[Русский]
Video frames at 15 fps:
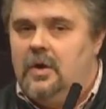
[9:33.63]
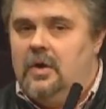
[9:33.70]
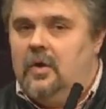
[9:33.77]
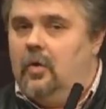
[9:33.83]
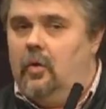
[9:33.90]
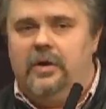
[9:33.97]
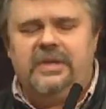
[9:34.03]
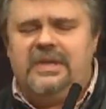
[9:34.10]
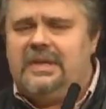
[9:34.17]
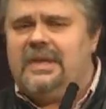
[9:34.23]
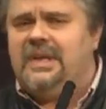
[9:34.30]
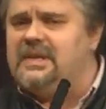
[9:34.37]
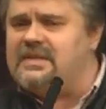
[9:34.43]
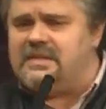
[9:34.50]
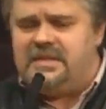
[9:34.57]

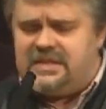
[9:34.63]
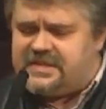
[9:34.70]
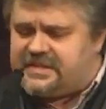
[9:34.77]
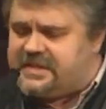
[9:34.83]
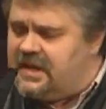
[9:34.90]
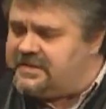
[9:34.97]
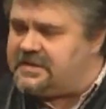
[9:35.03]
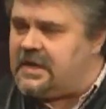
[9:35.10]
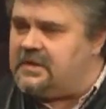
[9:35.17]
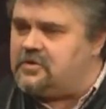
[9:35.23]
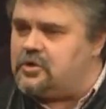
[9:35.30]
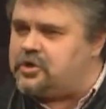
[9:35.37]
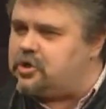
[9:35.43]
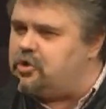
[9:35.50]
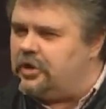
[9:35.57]
Он не, стал
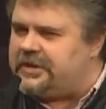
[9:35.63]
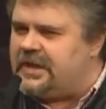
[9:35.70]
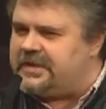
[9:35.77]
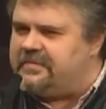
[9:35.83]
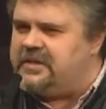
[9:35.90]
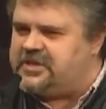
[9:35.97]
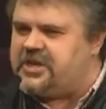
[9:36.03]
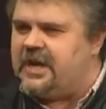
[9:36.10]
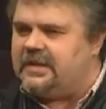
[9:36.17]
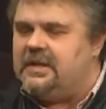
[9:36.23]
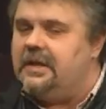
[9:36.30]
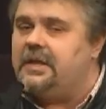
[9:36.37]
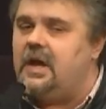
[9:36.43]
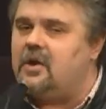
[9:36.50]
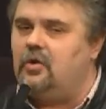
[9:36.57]
сразу что-то отвечать
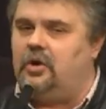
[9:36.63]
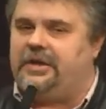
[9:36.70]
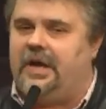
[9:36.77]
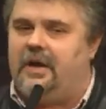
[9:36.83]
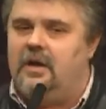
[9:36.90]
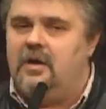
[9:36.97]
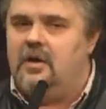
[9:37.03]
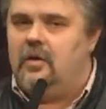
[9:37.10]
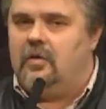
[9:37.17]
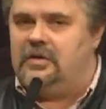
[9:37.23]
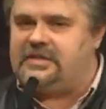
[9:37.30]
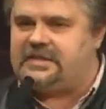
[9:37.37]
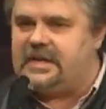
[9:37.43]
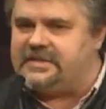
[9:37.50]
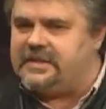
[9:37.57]
для народа.
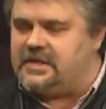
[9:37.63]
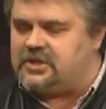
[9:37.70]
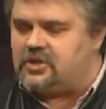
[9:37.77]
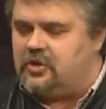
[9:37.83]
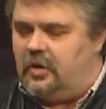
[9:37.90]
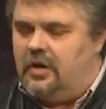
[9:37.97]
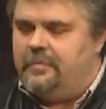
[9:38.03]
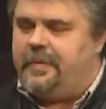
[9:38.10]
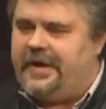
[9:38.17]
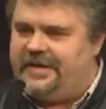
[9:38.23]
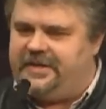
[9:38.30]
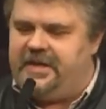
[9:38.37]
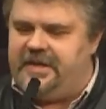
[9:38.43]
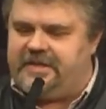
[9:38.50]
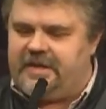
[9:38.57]
Он сказал, что
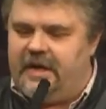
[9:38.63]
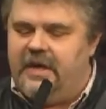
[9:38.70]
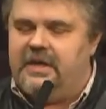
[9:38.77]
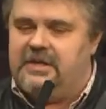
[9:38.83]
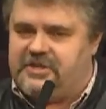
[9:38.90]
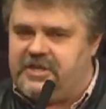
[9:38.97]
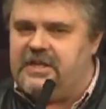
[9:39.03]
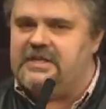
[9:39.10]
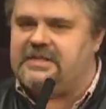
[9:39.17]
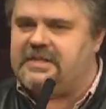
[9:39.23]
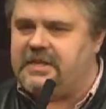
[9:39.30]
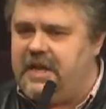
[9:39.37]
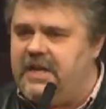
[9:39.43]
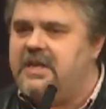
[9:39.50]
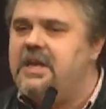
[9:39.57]
пойдите и через
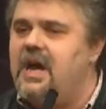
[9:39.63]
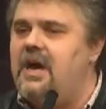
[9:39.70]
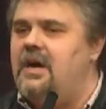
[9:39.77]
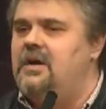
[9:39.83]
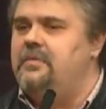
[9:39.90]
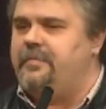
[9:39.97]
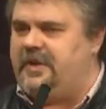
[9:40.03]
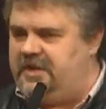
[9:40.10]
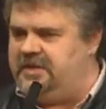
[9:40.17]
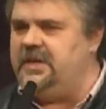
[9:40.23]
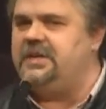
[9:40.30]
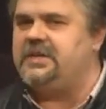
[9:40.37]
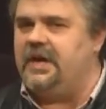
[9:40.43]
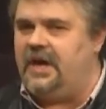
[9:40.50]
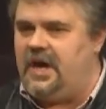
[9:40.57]
три дня
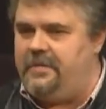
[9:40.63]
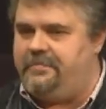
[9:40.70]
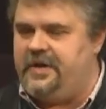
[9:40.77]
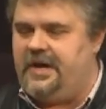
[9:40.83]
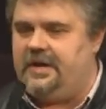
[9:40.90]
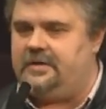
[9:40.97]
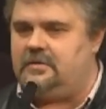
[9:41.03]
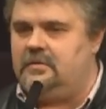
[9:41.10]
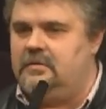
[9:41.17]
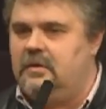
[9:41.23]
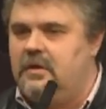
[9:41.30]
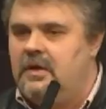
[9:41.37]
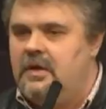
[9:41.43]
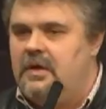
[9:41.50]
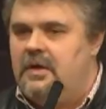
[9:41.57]
придите опять.
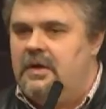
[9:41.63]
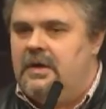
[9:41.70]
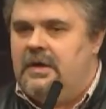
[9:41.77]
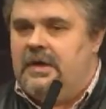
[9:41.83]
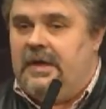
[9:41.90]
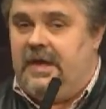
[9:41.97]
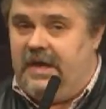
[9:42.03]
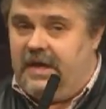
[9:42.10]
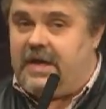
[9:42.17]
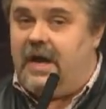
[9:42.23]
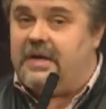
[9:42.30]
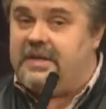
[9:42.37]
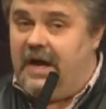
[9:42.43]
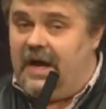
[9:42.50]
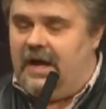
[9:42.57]
И
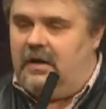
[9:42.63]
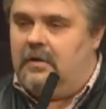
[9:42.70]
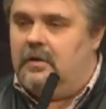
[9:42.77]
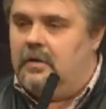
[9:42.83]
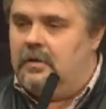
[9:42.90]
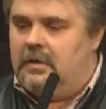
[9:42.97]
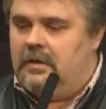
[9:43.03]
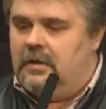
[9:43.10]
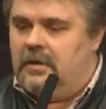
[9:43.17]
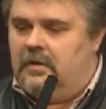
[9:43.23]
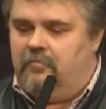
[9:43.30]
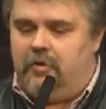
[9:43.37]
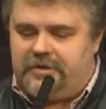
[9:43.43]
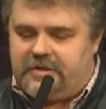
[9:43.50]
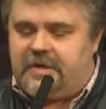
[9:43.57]
когда,
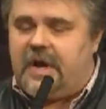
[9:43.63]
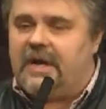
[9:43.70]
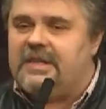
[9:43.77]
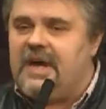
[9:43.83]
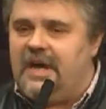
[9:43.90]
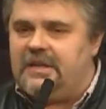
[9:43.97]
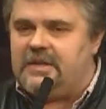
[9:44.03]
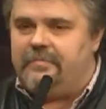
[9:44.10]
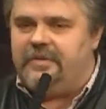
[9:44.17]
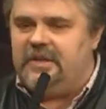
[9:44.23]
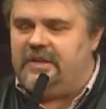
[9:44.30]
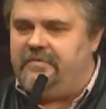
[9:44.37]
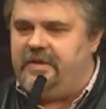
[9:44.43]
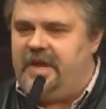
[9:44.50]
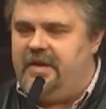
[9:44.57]
вот когда это
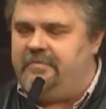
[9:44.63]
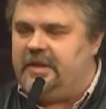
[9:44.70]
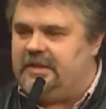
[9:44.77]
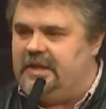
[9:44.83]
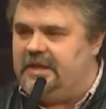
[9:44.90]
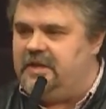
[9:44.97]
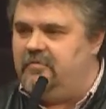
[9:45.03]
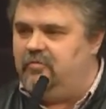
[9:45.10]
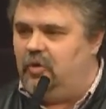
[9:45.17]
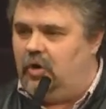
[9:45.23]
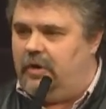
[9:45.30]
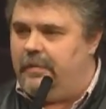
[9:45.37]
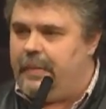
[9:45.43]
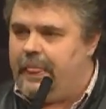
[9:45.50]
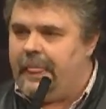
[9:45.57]
было время для
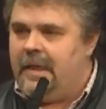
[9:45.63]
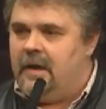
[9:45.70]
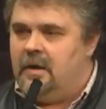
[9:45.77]
него,